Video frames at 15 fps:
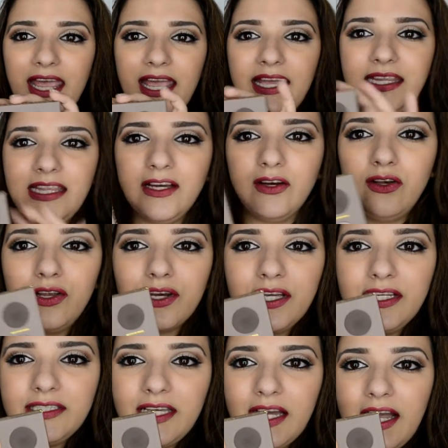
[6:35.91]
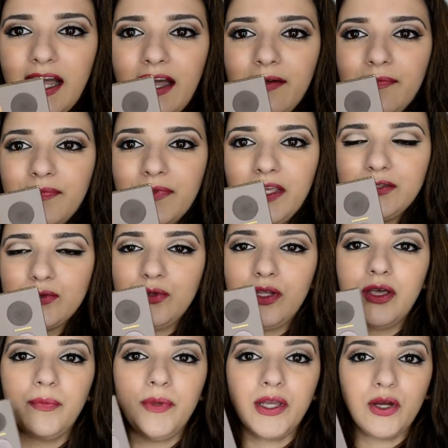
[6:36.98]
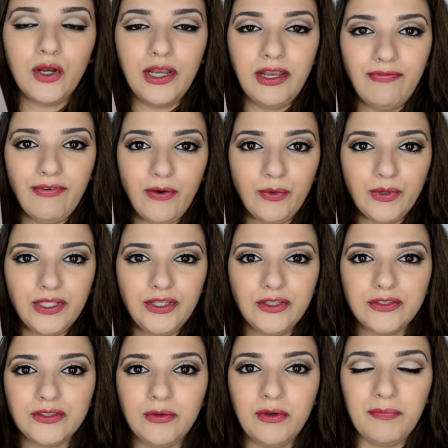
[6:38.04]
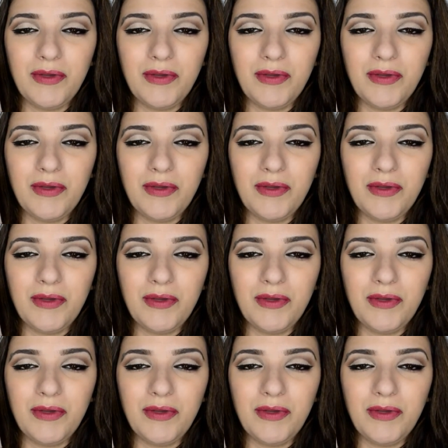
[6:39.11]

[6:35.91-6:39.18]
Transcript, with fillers: Este color que está acá es uno de mis colores favoritos.